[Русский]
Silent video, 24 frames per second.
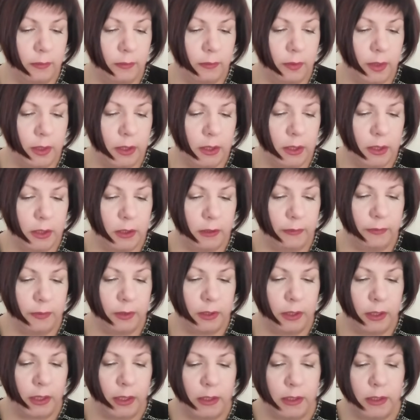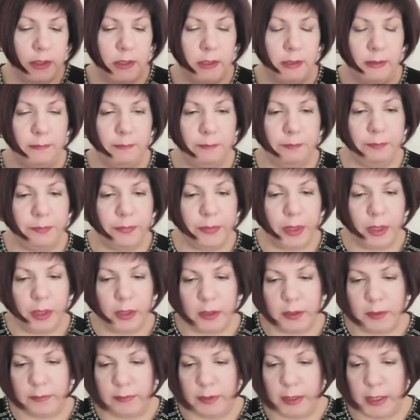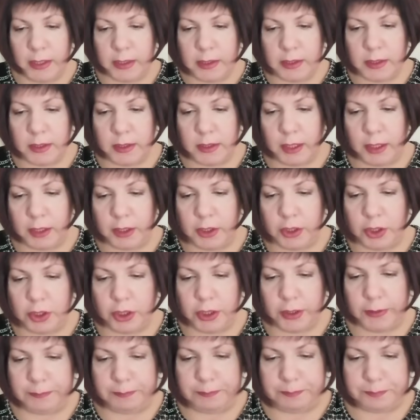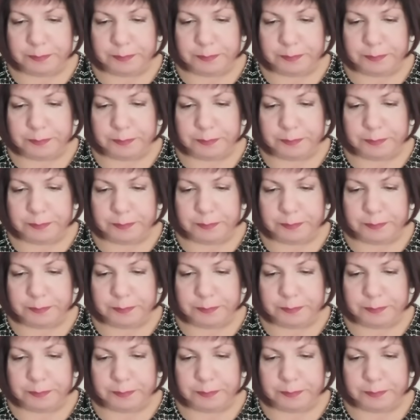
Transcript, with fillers: в Российской Федерации является наличие